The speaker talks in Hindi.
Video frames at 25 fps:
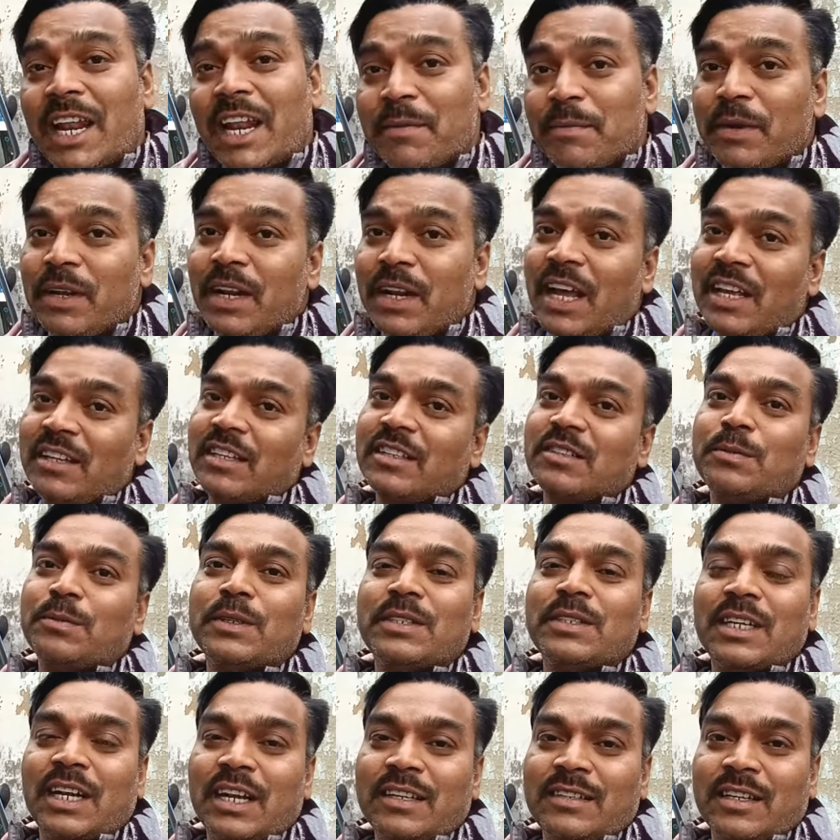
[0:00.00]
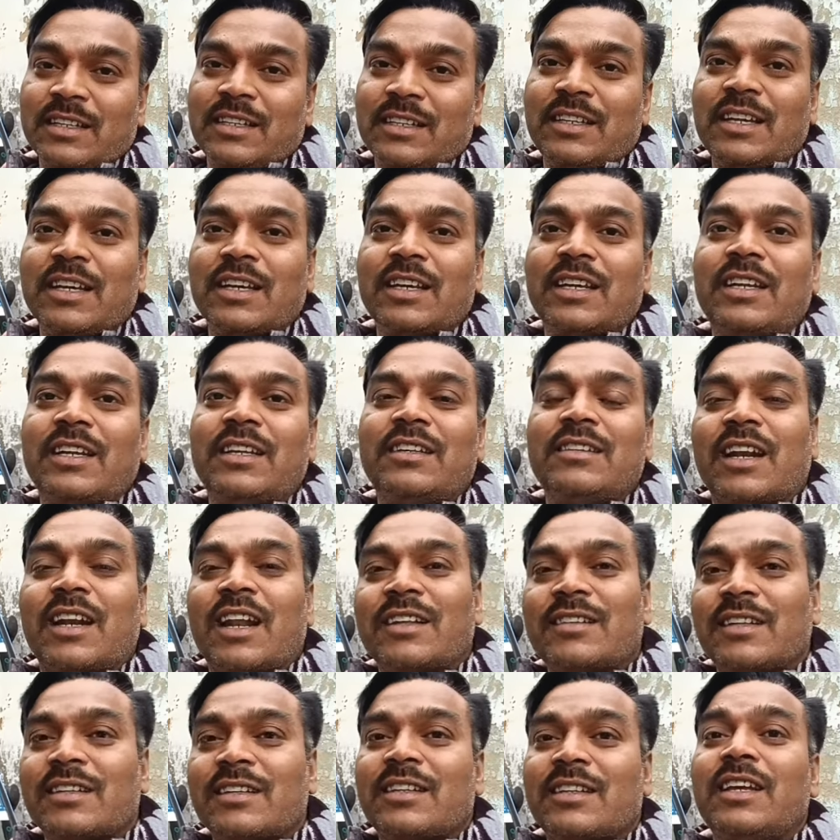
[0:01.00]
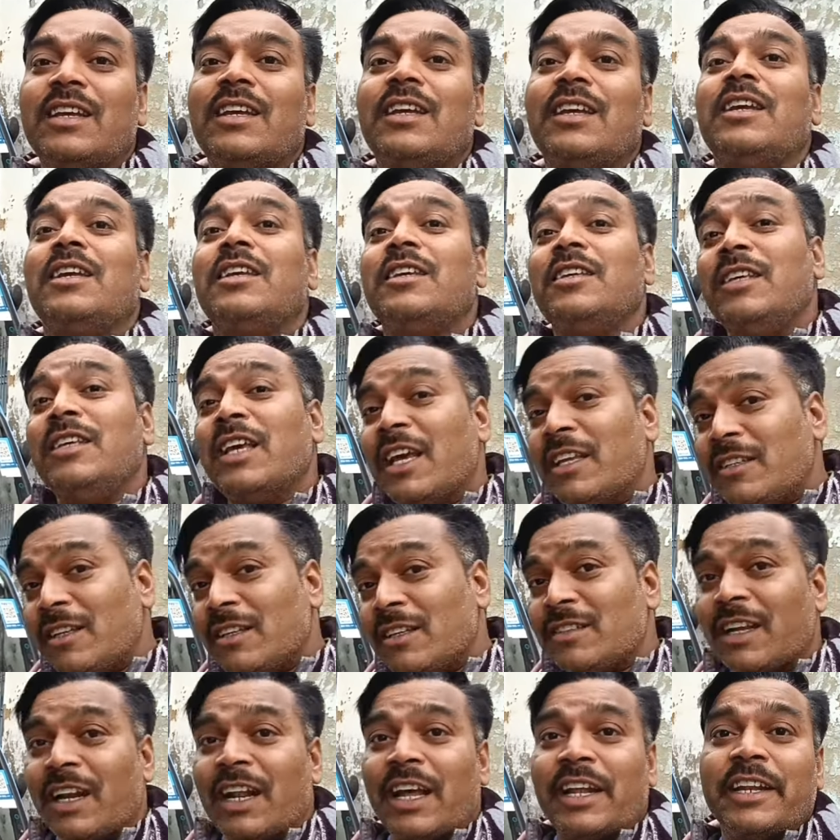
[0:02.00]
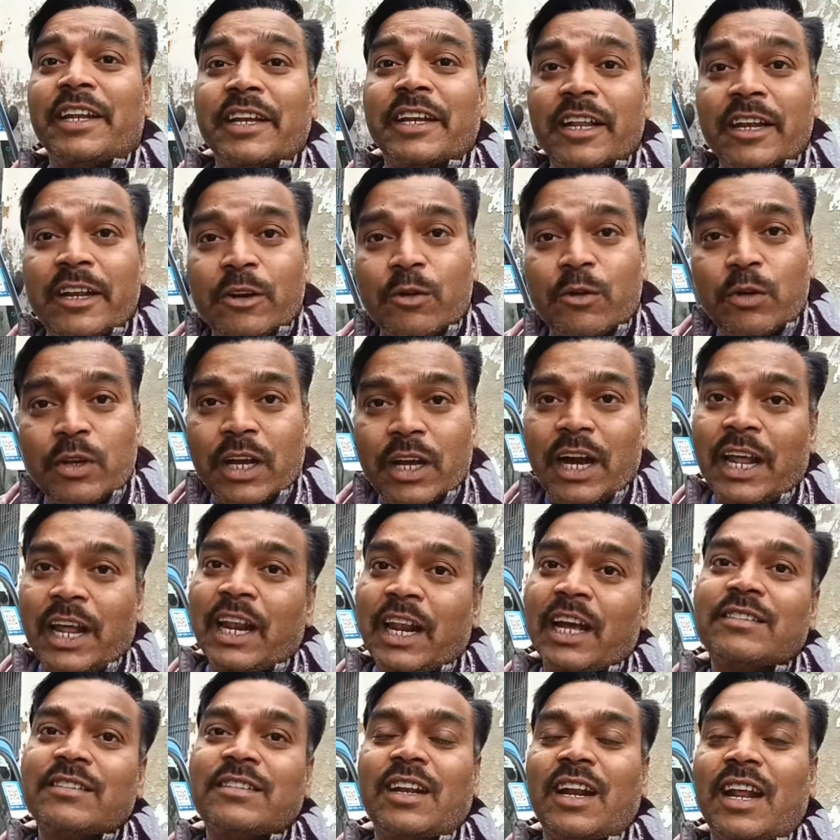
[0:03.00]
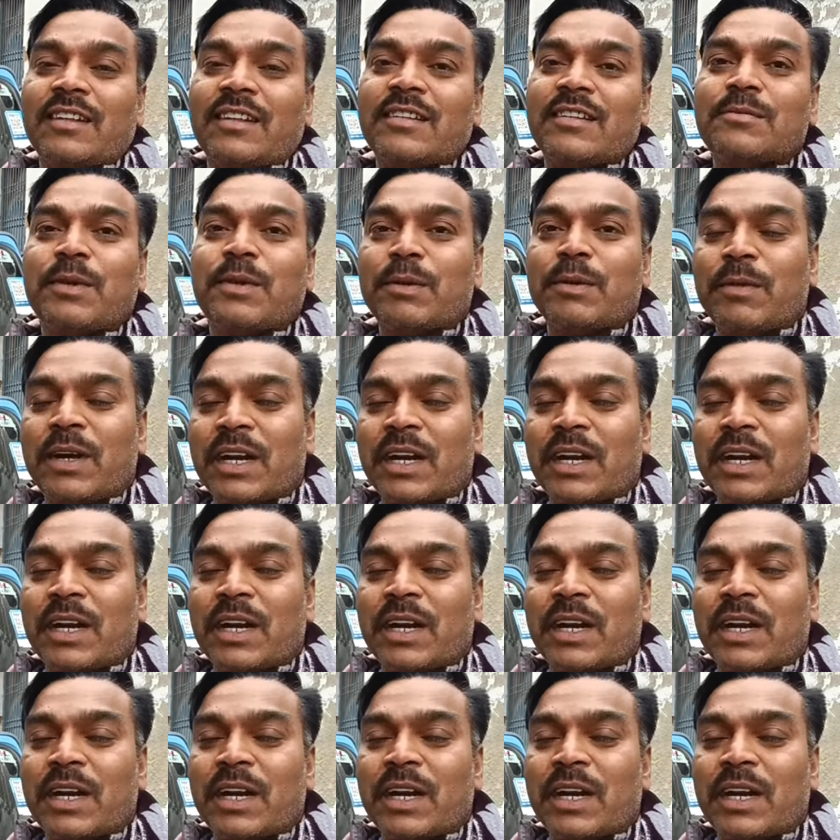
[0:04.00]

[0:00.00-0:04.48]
एल लाइसेंस पर चला सकते हैं कि नहीं चला सकते या इसे चलाने के लिए कोई अलग से लाइसेंस